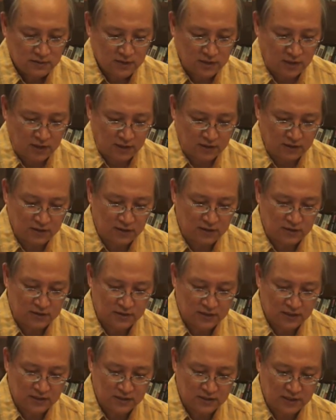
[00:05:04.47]
城的
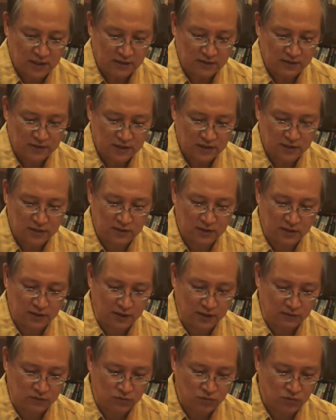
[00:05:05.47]
山上建了
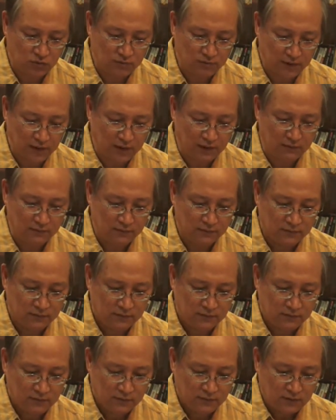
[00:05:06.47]
两座庙，
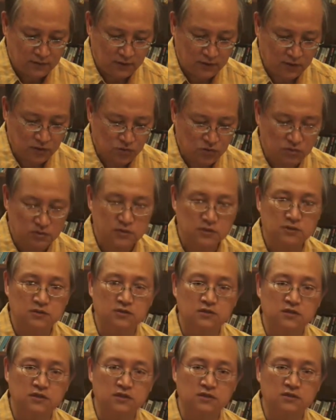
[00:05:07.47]
一座
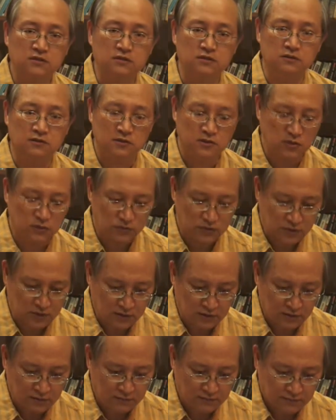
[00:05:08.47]
是祭祀宙
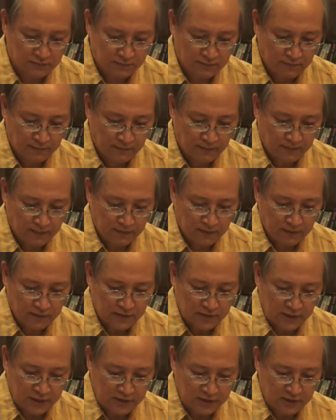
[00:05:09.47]
斯，
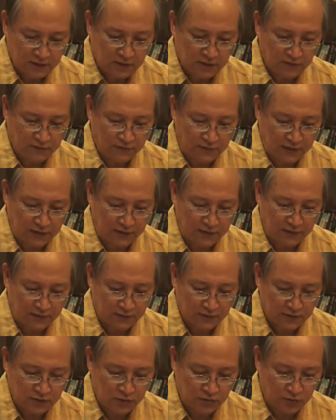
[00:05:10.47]
在这个地方呢，
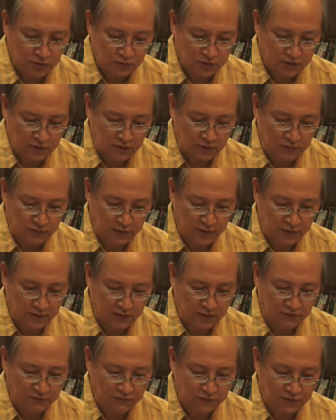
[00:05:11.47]
就成为一
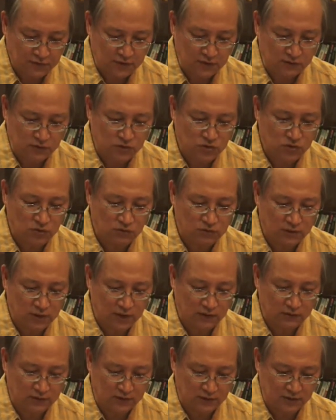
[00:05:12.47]
个非常重
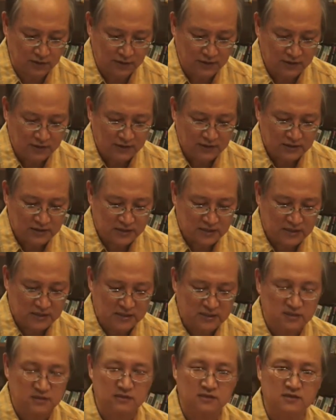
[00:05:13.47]
要的祭
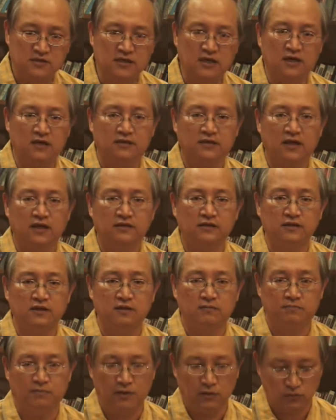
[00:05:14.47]
祀撒旦的一
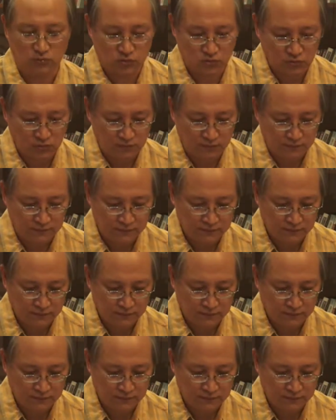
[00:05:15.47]
个宝座。